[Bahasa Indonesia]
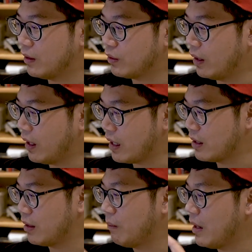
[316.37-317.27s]

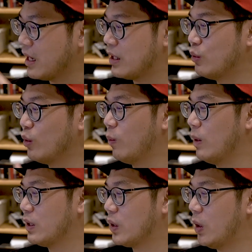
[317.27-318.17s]
Solaris minus
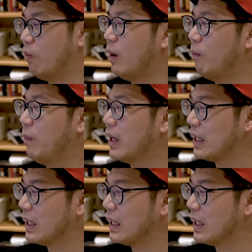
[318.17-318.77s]
12,41%.